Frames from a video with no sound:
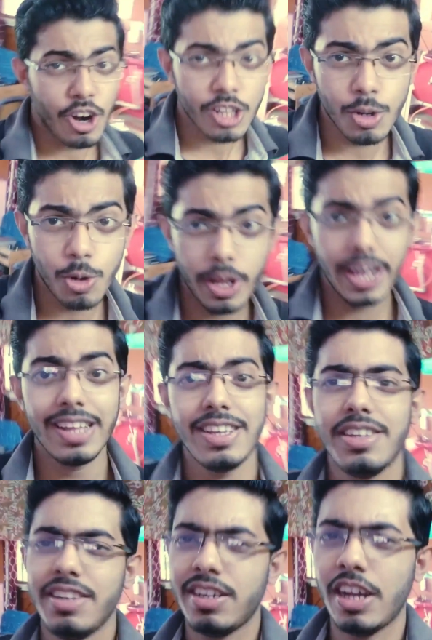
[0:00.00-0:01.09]
করা তো হয়ে গেছে
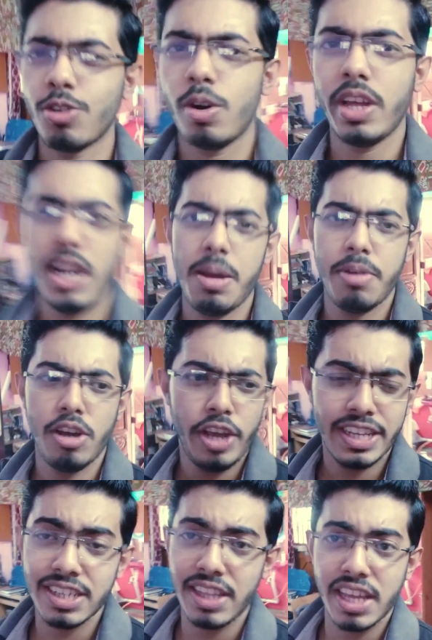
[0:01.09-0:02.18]
যা স্নান করে এলাম
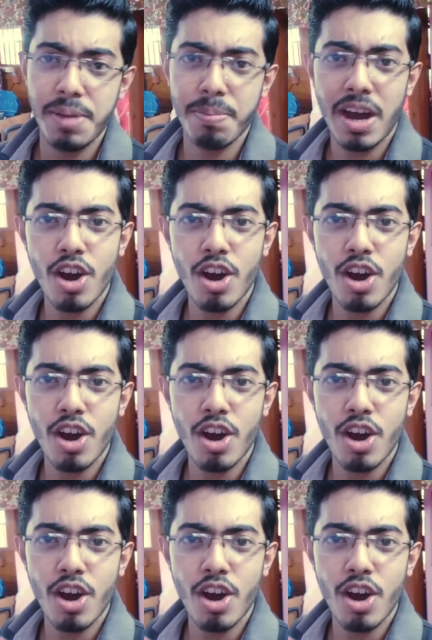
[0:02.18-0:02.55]
এসে দেখি মা